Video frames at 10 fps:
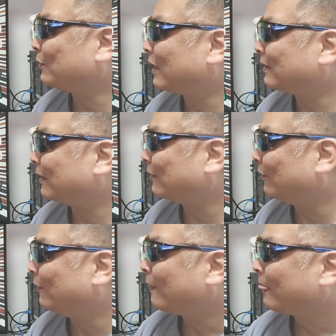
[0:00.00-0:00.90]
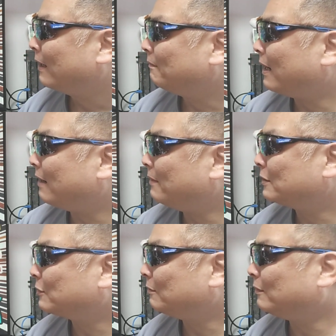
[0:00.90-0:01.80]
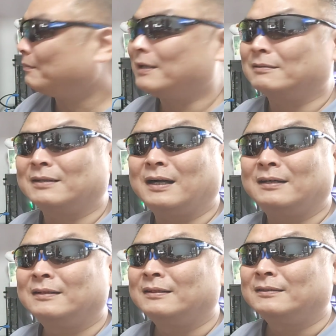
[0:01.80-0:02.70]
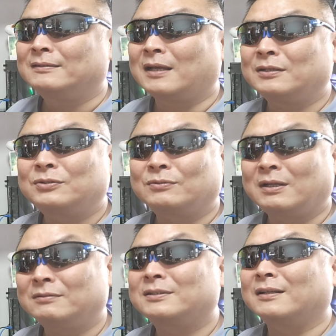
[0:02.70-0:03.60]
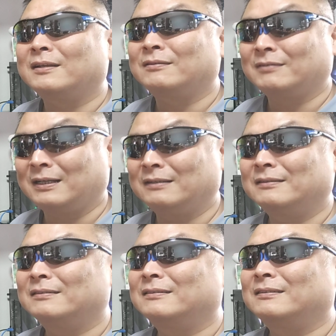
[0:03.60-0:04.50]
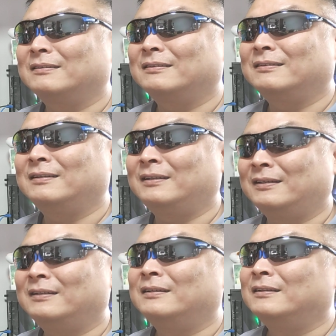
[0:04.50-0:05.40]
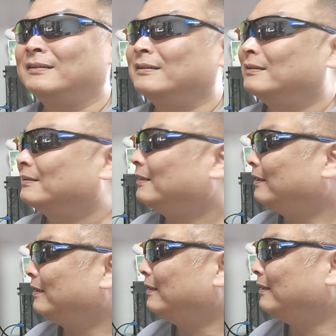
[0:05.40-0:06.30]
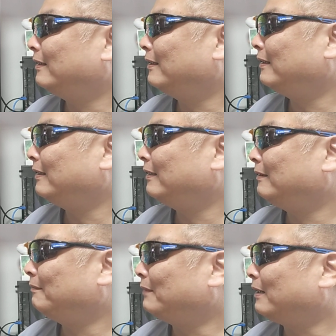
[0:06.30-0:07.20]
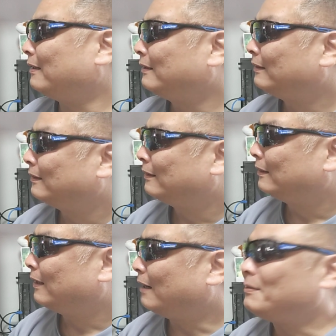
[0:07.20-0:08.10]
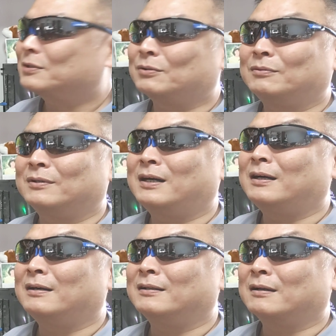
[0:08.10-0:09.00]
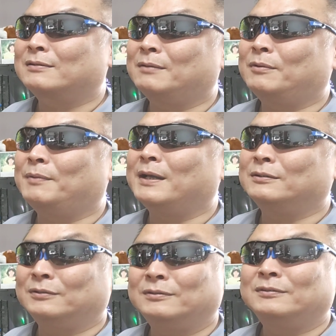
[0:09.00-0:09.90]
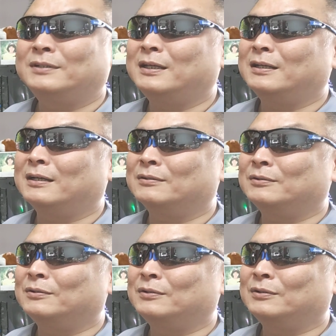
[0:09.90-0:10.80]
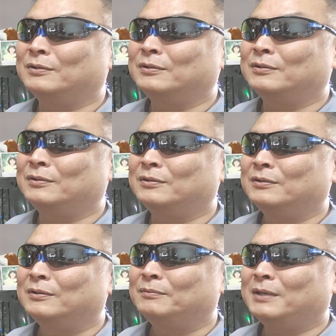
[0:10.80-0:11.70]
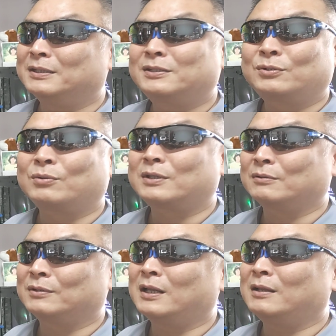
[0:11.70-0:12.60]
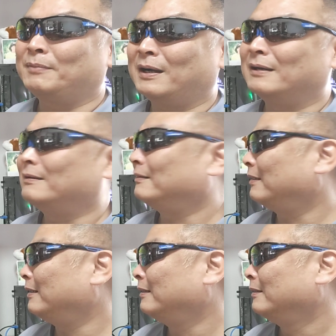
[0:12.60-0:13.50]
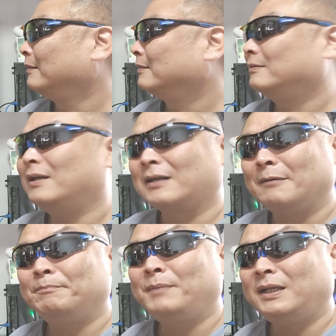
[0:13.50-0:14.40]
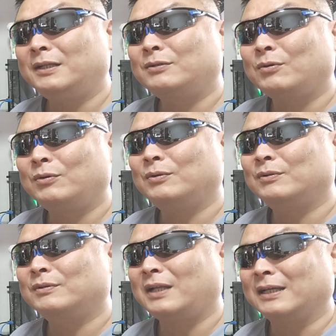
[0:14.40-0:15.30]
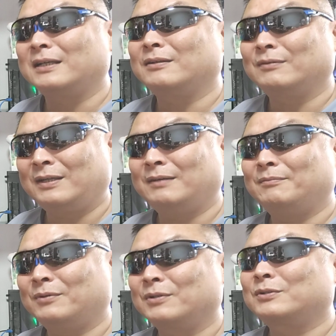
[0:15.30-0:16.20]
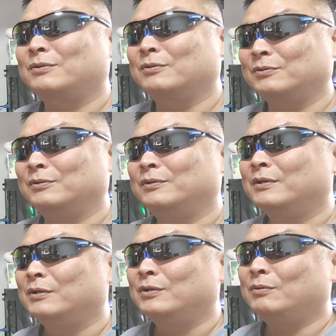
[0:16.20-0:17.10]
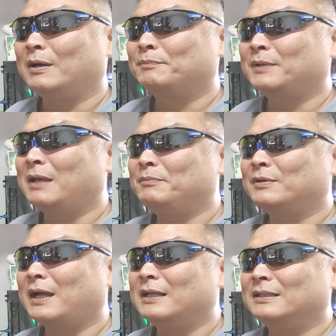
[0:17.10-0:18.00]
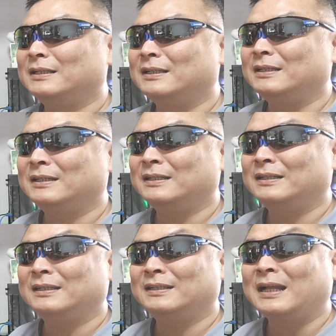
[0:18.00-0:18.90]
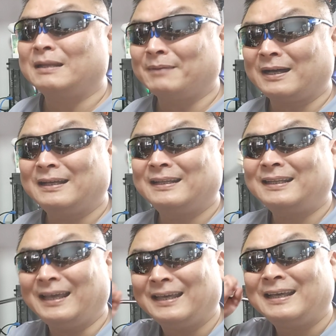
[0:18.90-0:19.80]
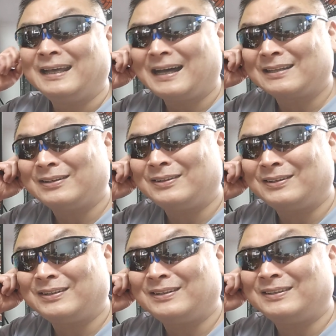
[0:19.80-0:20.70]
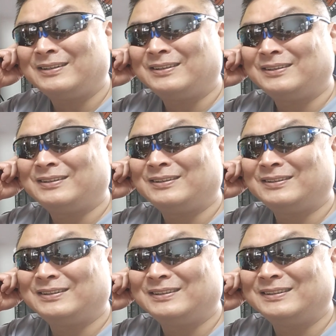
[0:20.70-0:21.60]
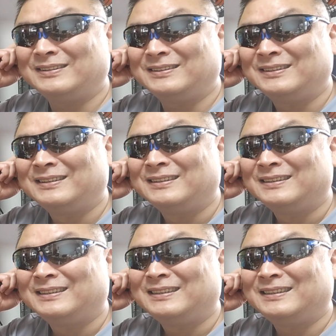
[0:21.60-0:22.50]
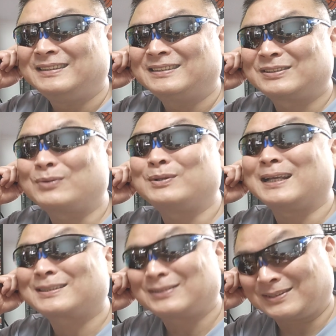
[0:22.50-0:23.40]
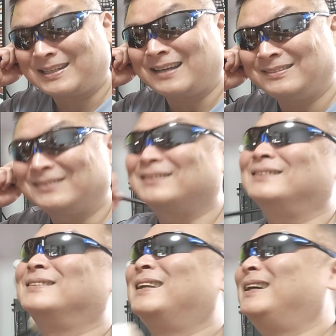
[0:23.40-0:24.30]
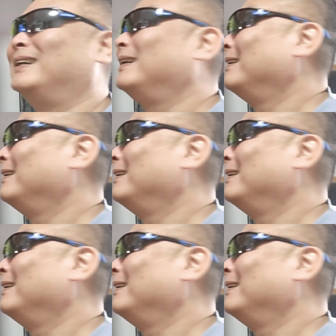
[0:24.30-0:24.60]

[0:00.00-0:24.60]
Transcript: 報なんだけどまあアマゾンモバイルが誕生になるんじゃないのかねでまあアマゾンが楽天モバイルねあのー、まあ、引き取ってくれればねなんかメリットだらけだよねものすごく要はプライム会員になればねあのー、すごく安く使えるっていうね、